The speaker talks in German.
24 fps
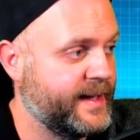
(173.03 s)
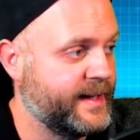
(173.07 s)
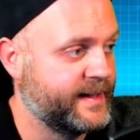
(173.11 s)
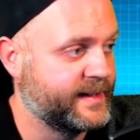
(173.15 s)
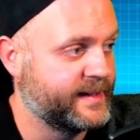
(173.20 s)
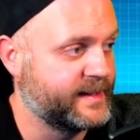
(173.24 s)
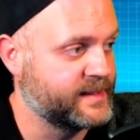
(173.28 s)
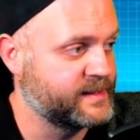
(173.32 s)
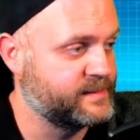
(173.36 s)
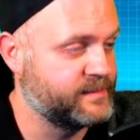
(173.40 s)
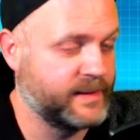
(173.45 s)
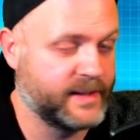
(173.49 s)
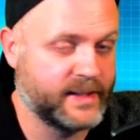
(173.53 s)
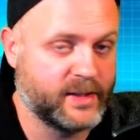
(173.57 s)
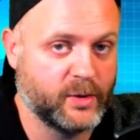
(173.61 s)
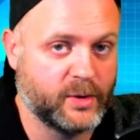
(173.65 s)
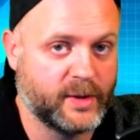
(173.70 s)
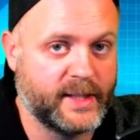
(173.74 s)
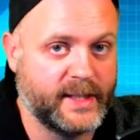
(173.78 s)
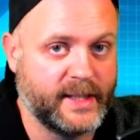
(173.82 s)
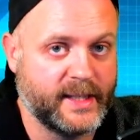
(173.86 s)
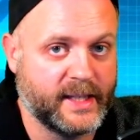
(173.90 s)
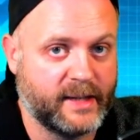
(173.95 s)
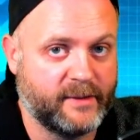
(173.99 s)
Das wird euch
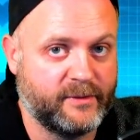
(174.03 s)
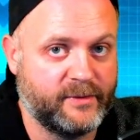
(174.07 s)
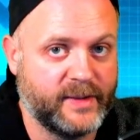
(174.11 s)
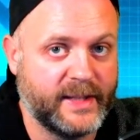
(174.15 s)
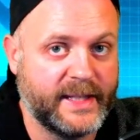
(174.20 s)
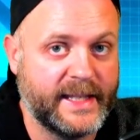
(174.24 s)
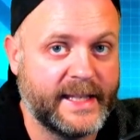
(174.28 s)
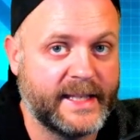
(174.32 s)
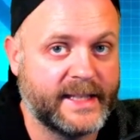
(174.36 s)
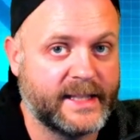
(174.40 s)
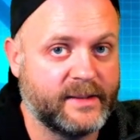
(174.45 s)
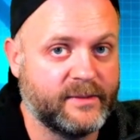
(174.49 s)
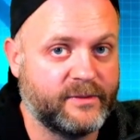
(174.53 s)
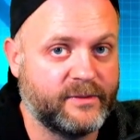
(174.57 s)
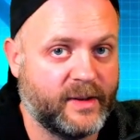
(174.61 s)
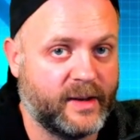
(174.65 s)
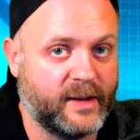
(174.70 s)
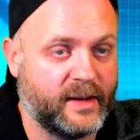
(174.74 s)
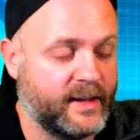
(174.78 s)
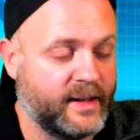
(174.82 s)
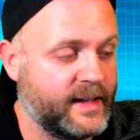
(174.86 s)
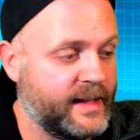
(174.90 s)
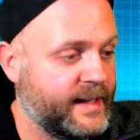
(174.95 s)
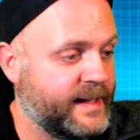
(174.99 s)
hier auf jeden
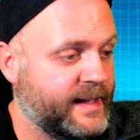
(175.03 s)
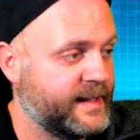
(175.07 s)
Fall